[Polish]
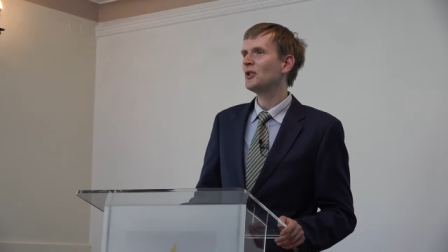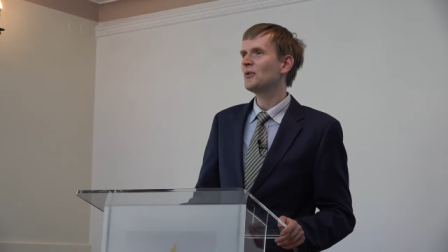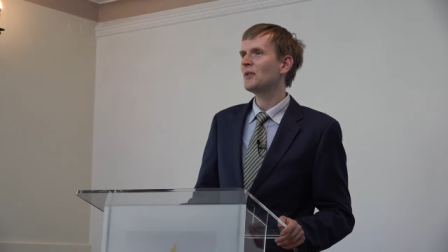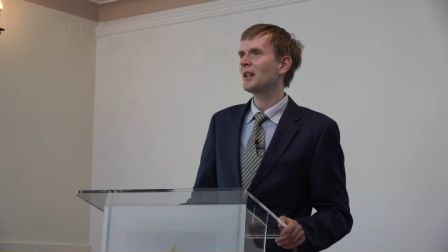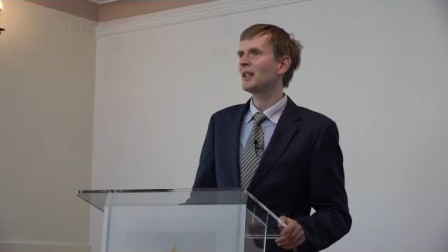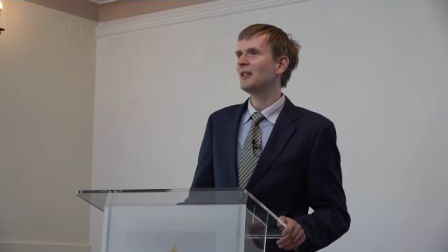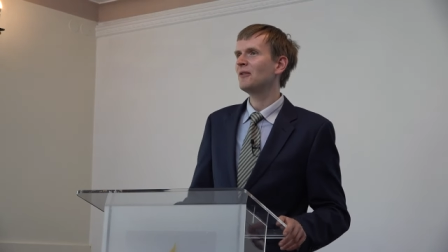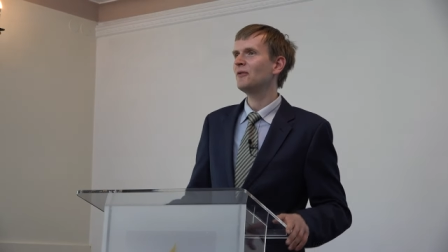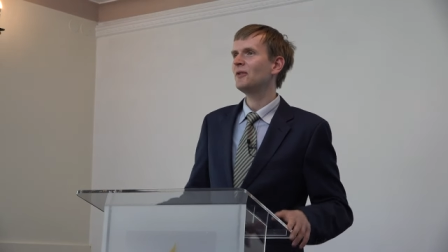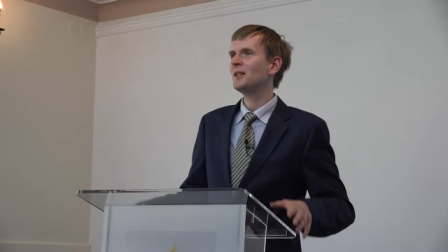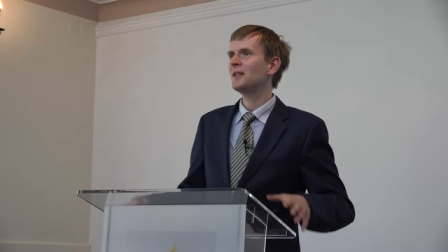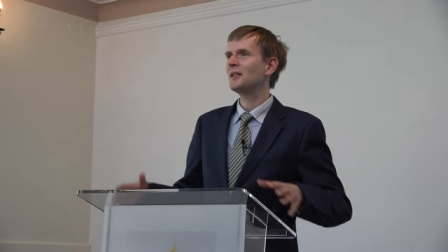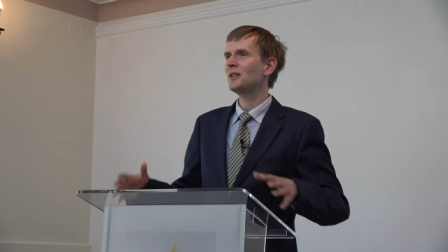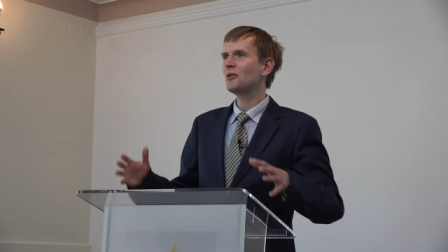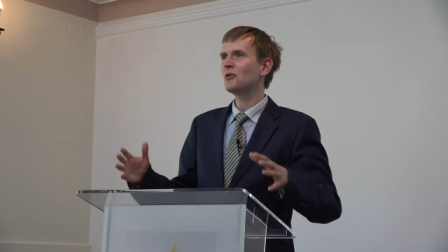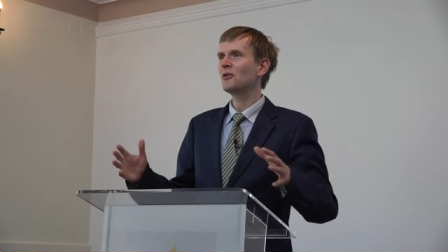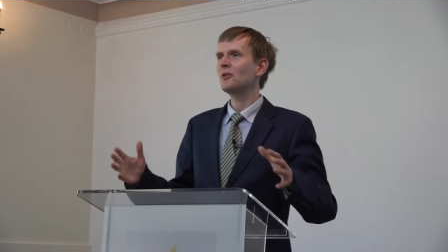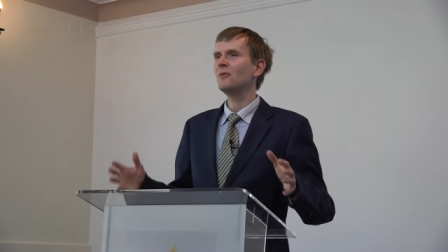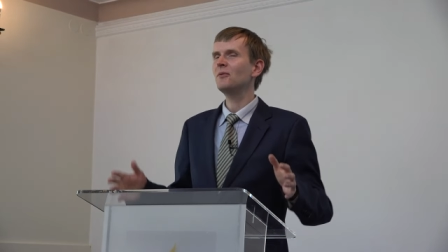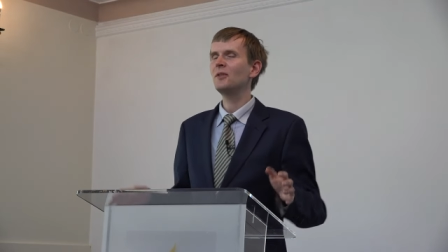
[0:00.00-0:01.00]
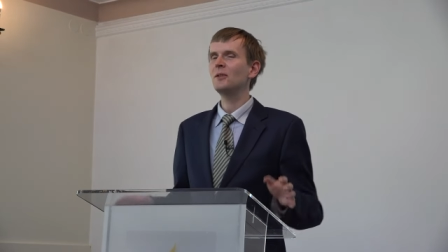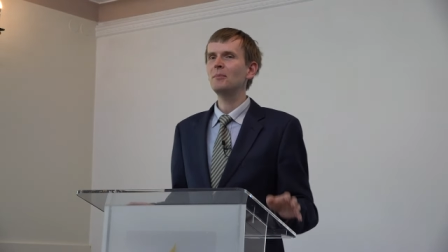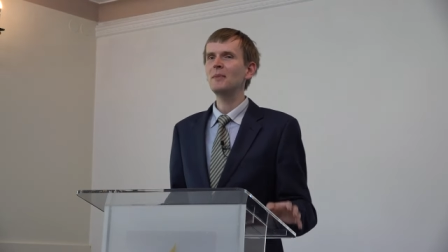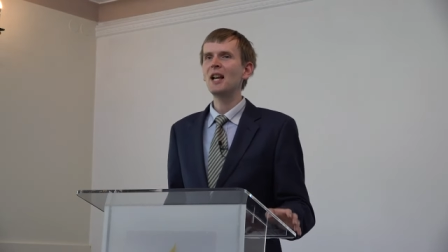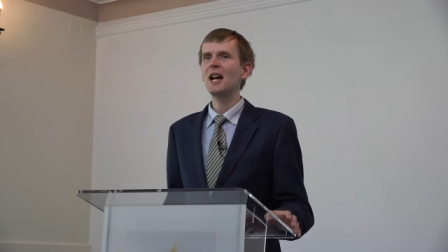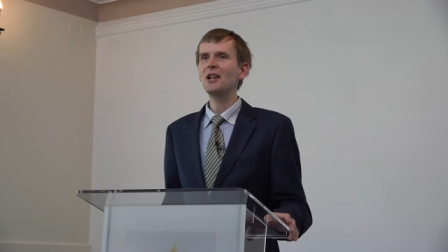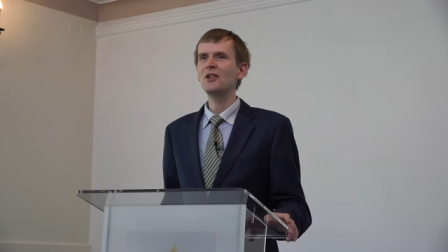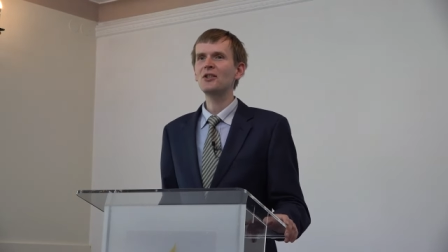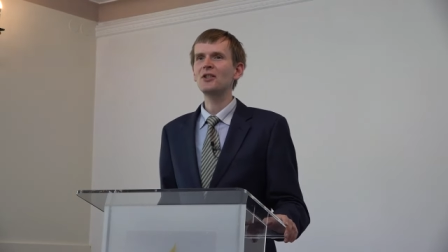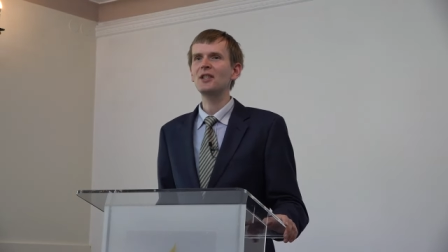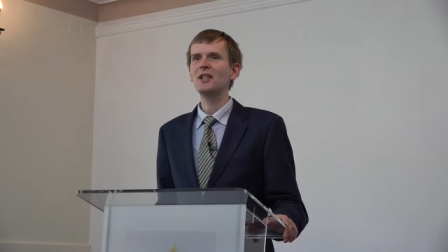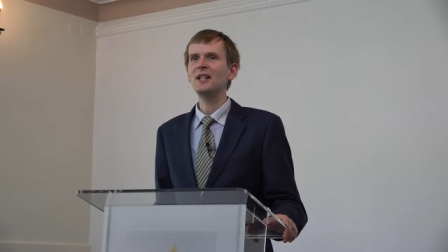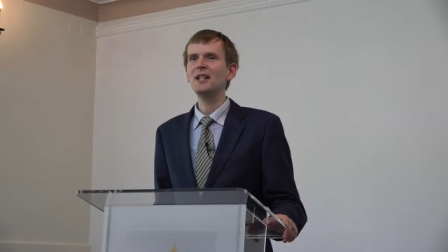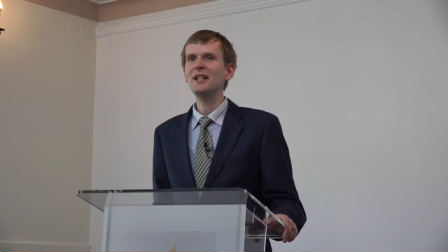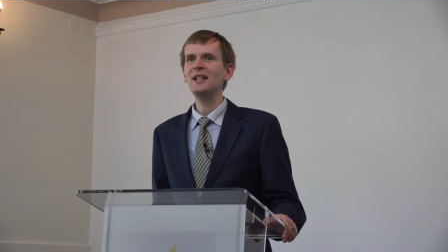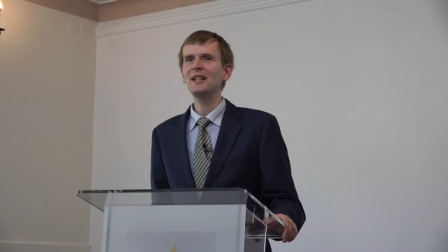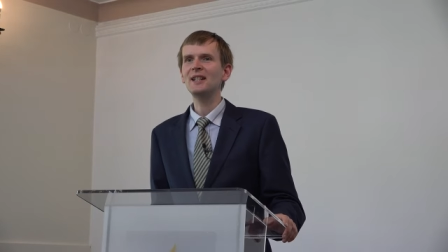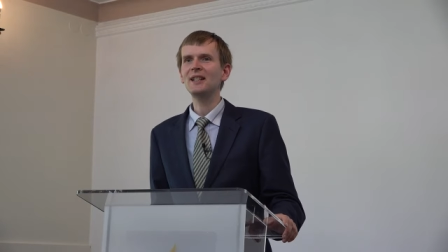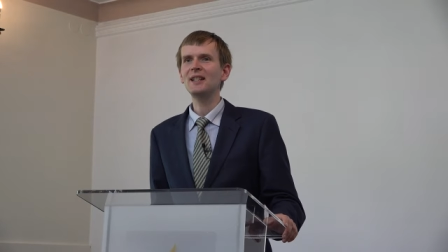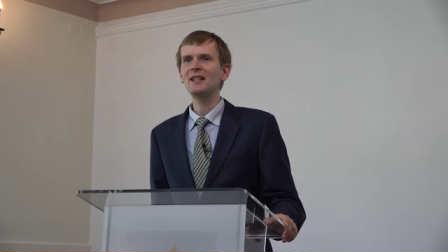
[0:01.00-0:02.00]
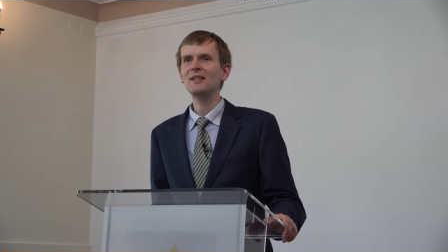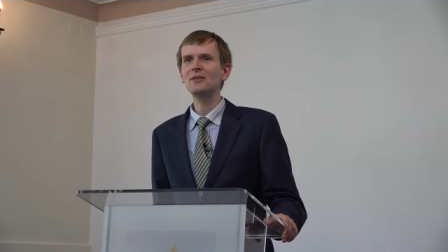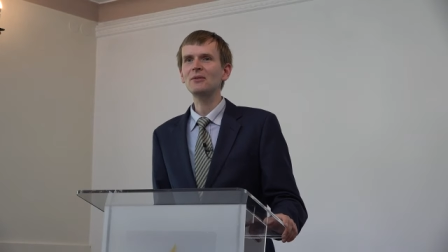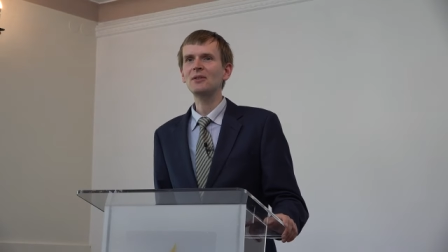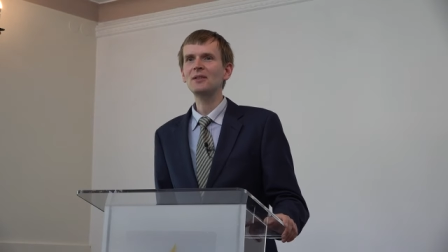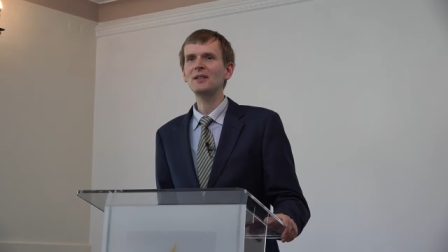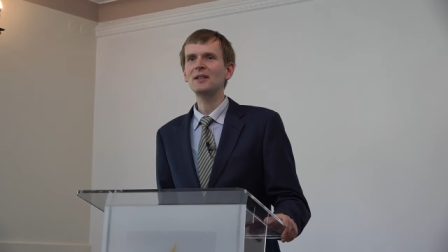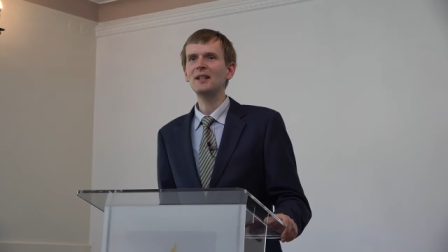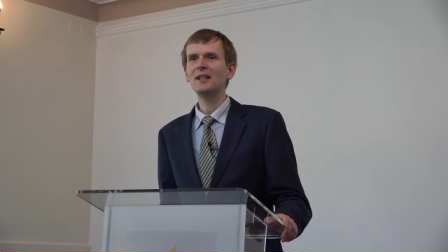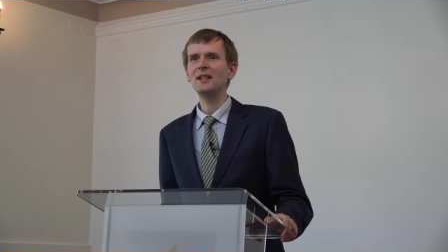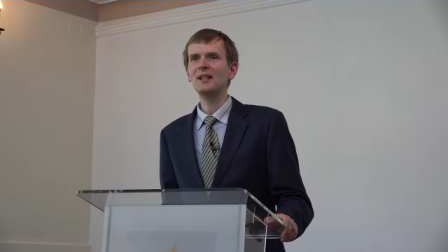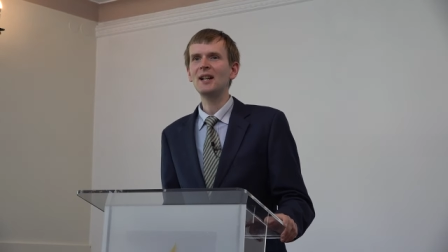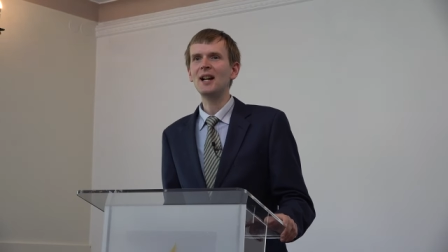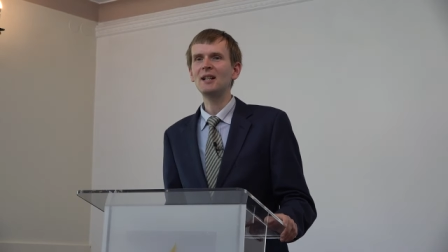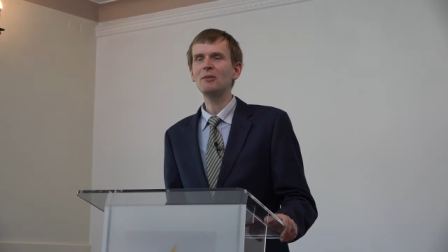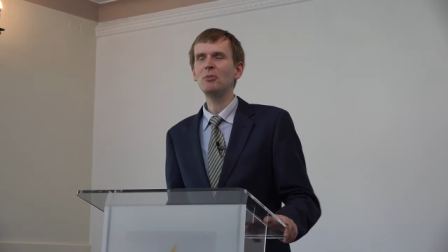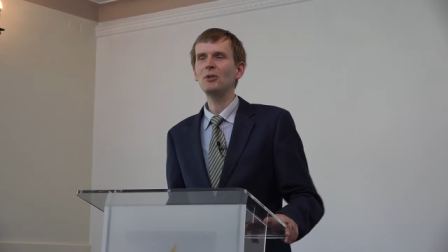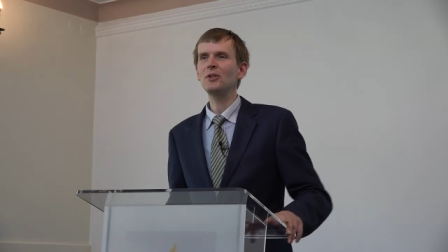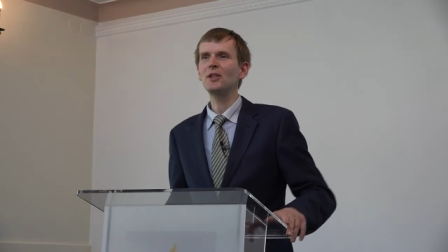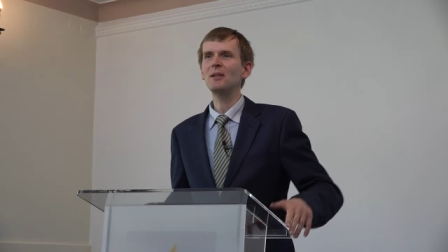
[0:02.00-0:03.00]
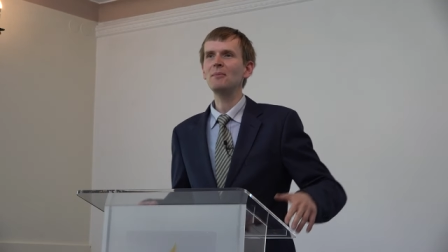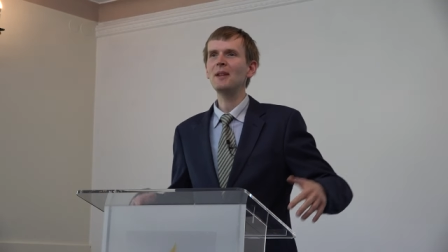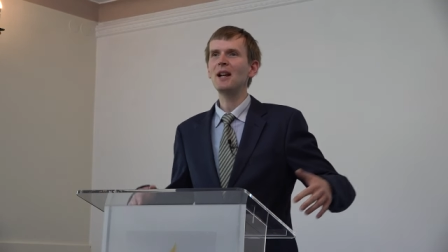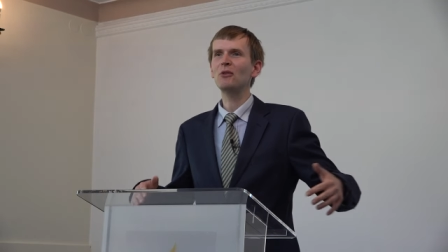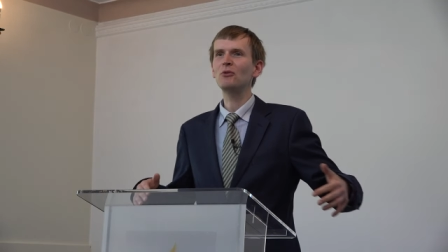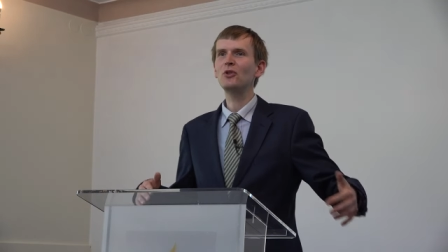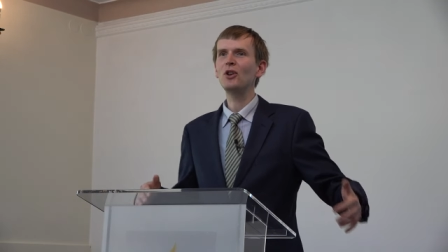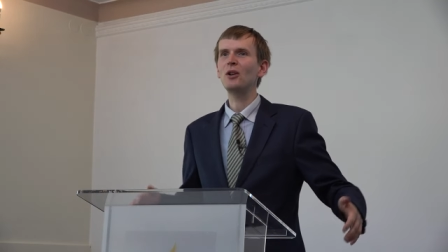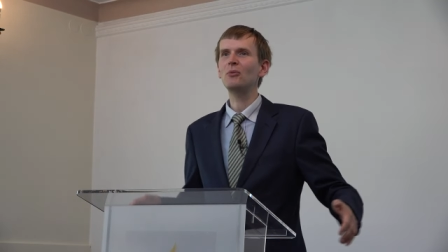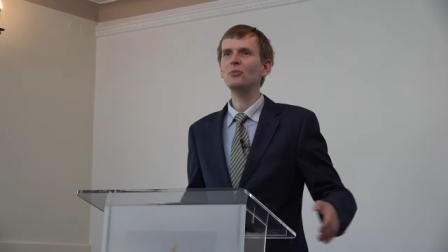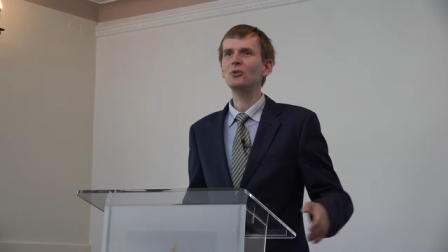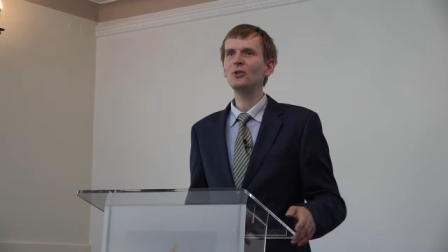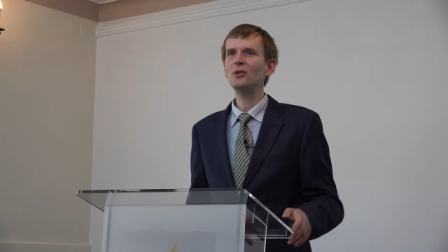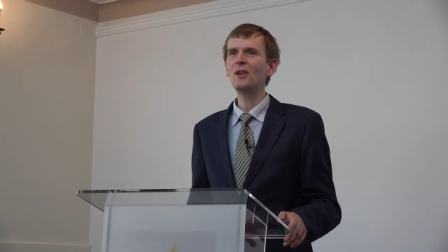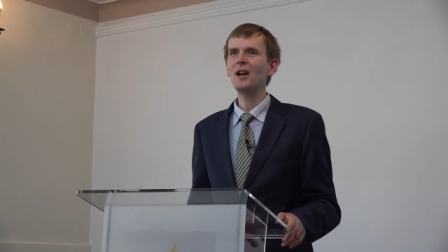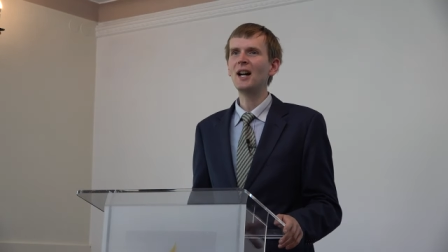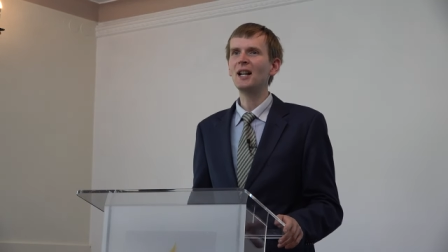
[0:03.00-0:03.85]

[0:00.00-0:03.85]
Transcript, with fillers: w takim fizycznym wymiarze Jezus e, albo nie miał domu,